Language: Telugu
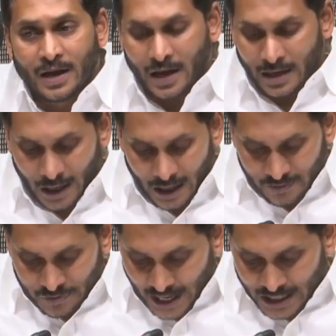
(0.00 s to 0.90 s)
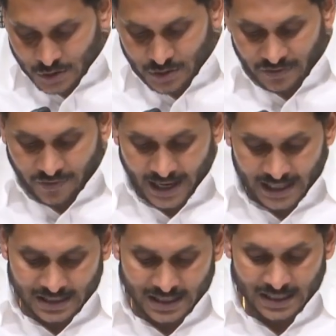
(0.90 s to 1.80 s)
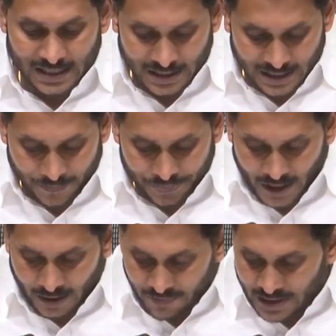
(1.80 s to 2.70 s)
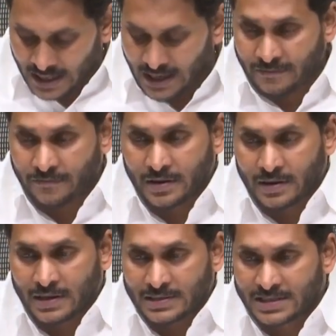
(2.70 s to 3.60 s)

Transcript: వర్గానికి చెందిన వారితో జగన్ తిట్టిస్తున్నారని సింపతి చూపిస్తున్నారు